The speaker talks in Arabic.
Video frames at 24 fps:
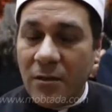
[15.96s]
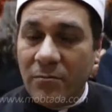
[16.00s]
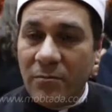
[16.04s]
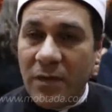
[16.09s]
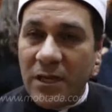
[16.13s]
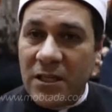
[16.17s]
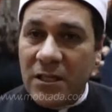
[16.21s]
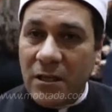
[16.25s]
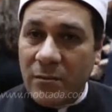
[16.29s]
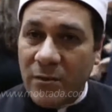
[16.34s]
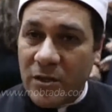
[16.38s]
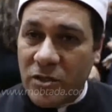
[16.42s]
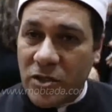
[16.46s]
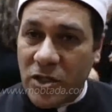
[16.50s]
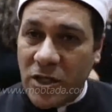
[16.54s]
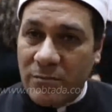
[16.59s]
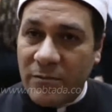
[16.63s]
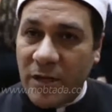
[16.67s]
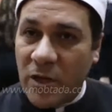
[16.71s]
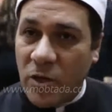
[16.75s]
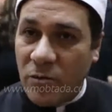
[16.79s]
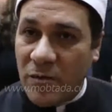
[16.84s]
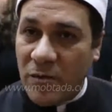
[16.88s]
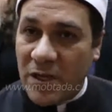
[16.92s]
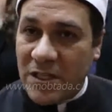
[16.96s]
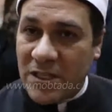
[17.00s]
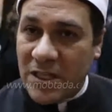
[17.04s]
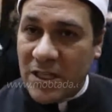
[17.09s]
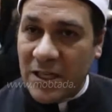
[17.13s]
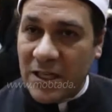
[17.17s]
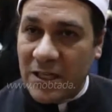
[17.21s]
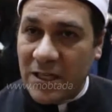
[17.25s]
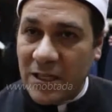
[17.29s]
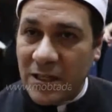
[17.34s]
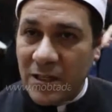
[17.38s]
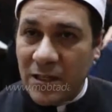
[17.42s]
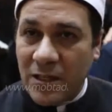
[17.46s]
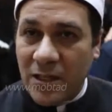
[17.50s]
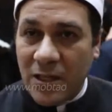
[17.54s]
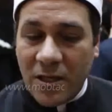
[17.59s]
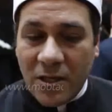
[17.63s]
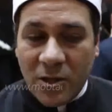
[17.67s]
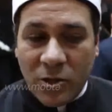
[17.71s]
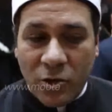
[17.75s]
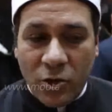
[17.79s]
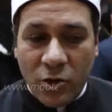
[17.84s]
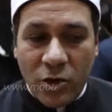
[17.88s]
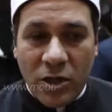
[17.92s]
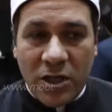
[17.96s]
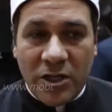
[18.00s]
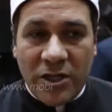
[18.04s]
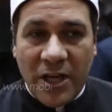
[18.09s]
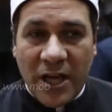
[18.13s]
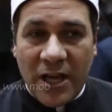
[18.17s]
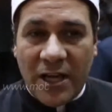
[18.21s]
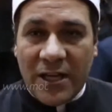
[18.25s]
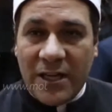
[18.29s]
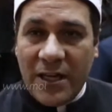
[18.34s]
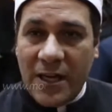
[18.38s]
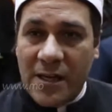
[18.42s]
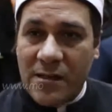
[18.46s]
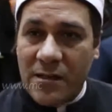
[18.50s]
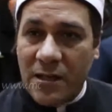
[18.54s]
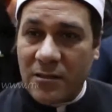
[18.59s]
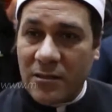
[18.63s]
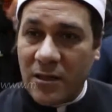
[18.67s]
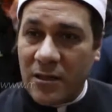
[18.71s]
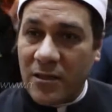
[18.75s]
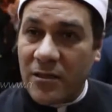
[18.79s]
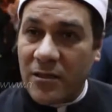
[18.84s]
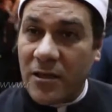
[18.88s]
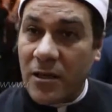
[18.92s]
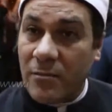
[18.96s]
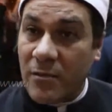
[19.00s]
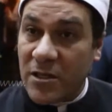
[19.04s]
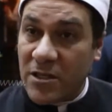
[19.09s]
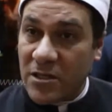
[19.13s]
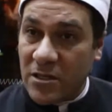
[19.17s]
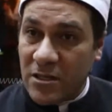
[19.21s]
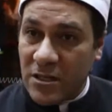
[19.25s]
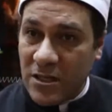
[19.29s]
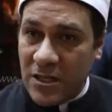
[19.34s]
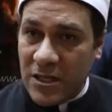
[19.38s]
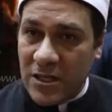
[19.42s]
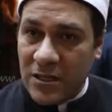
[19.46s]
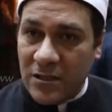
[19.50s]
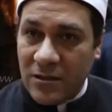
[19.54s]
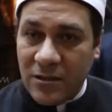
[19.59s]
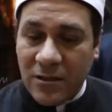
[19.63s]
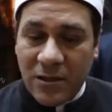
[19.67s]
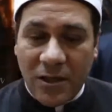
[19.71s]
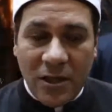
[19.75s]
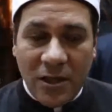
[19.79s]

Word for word: بين مسلم أو مسيحي كل ضحايا هذه الطائرة مصريين